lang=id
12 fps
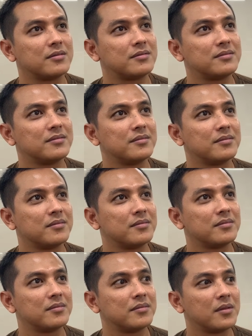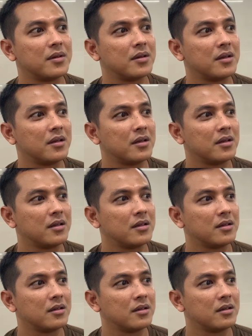selain itu selain lintas DMK
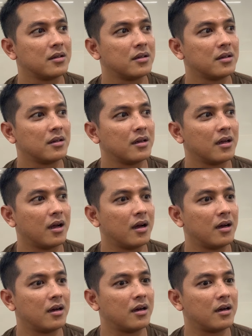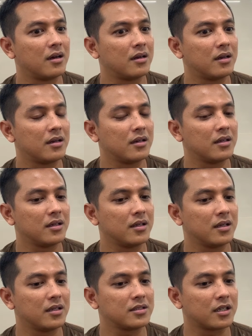uh, dari
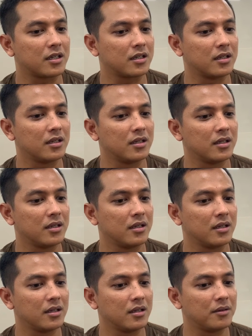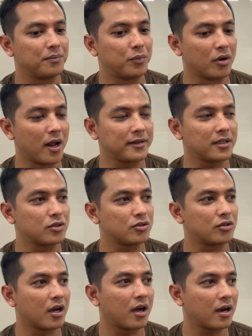segi bulannya
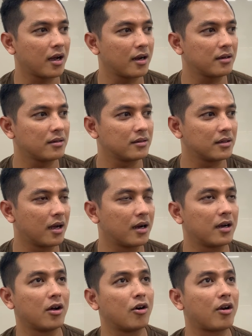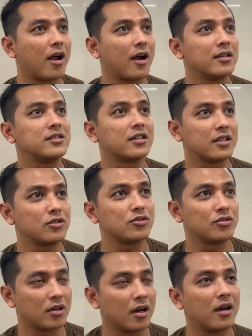juga kan tidak ada orang hajatan
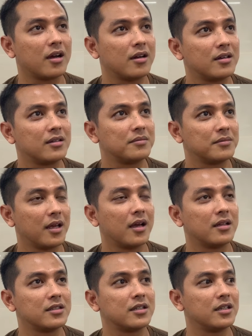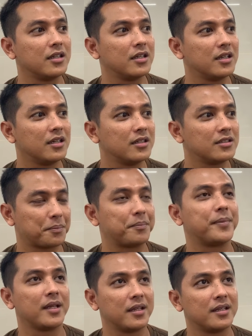ya jadi
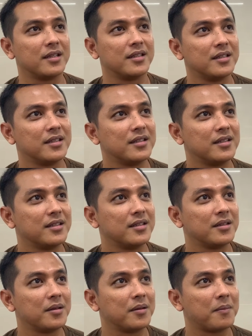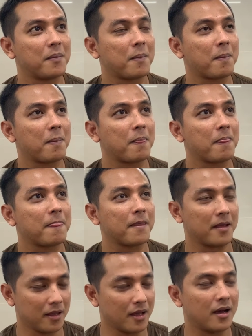ya. ada orang
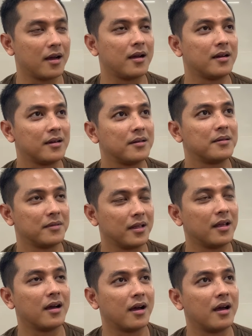hajatan ya. bulan-bulan ya.